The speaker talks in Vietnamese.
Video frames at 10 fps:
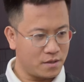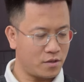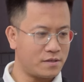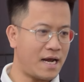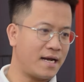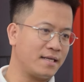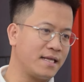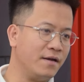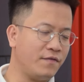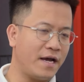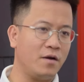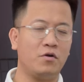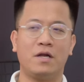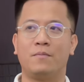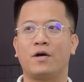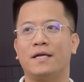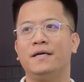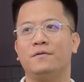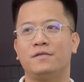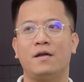Rõ ràng là tiền vệ luôn là một cái
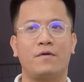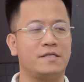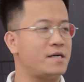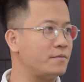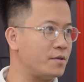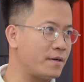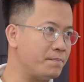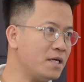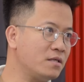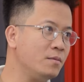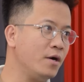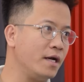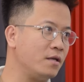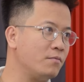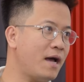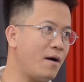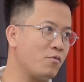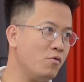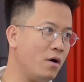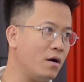điều rất là quan trọng trong bất cứ một hệ thống nào
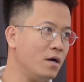của